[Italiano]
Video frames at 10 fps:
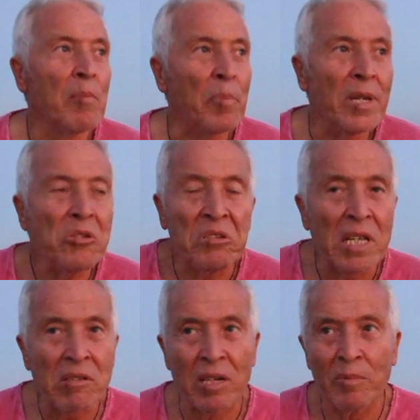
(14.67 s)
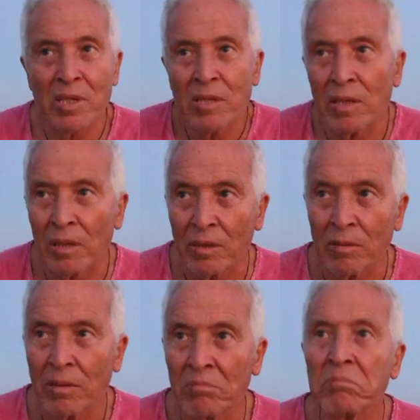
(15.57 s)
penso di essere una persona
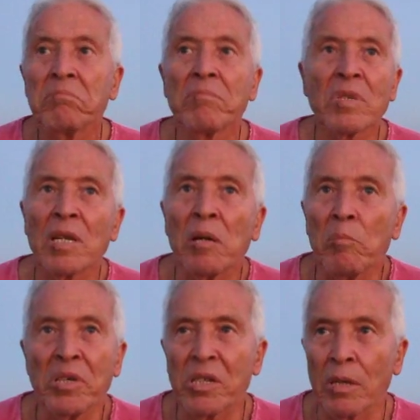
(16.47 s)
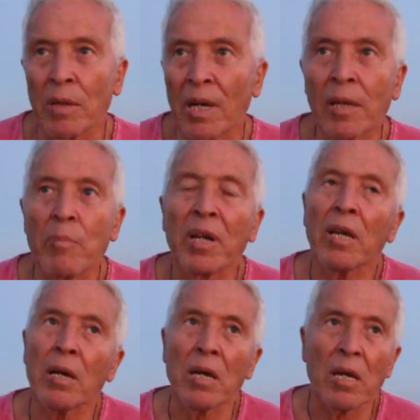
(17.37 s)
semplice, anche
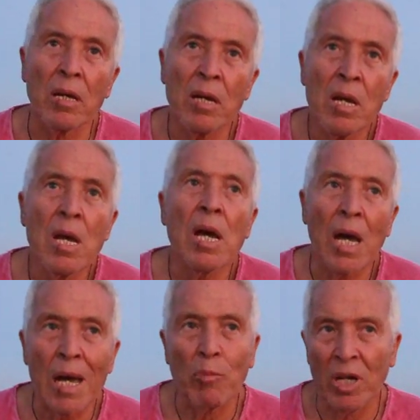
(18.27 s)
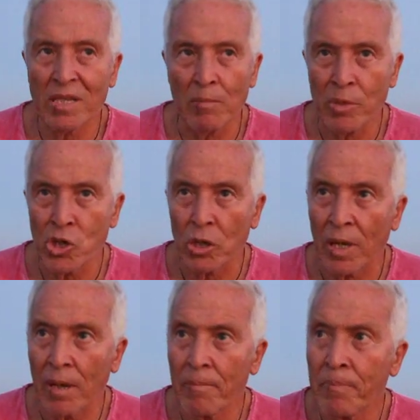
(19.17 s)
perché amo la
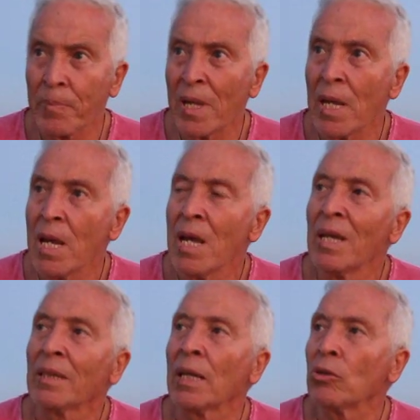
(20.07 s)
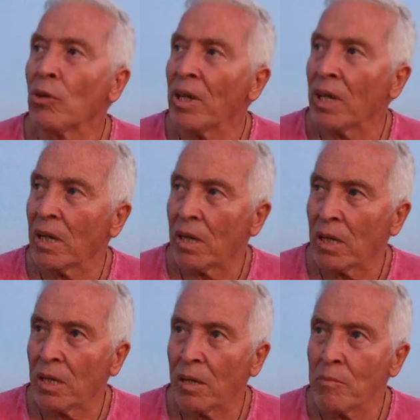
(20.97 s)
semplicità. Tanto è
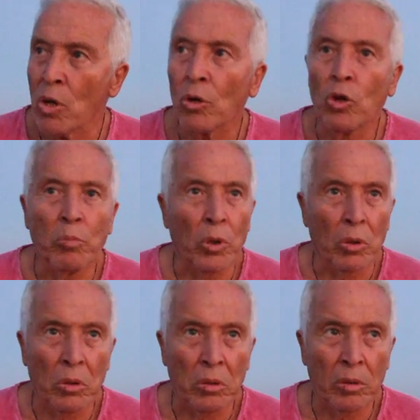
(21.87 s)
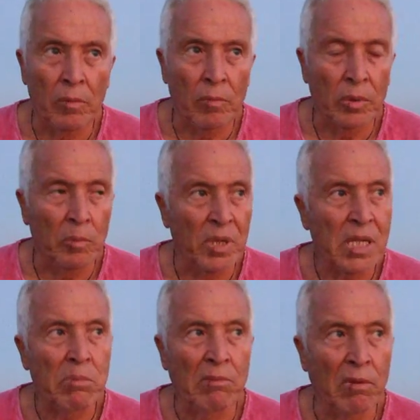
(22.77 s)
che mi occupo di
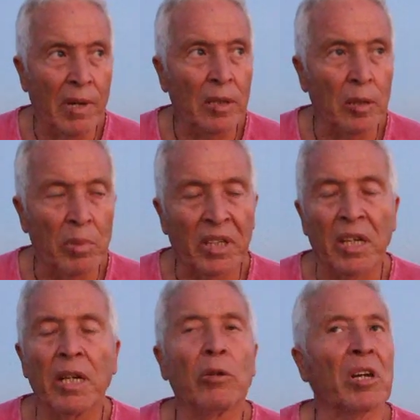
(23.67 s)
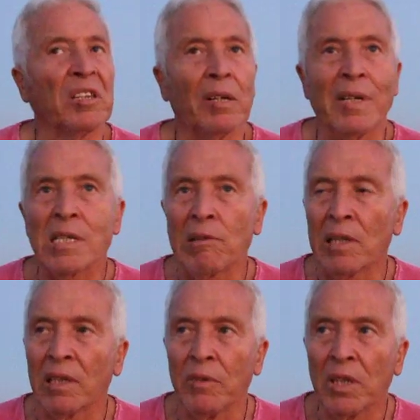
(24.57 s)
presepi viventi perché credo che attraverso la
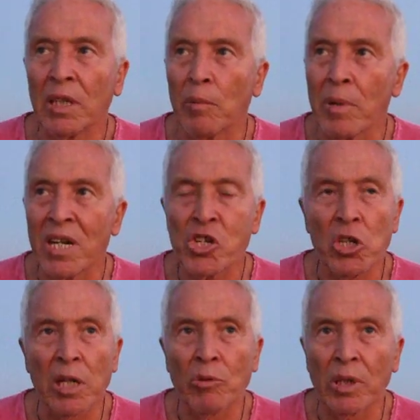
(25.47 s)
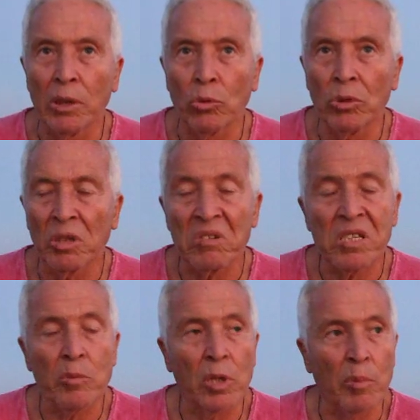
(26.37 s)
natività debba nascere nel cuore di tutti
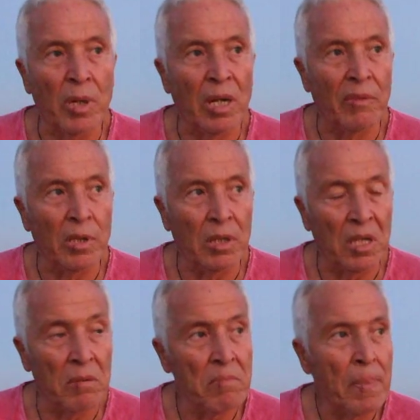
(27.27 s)
questo amore per la vita,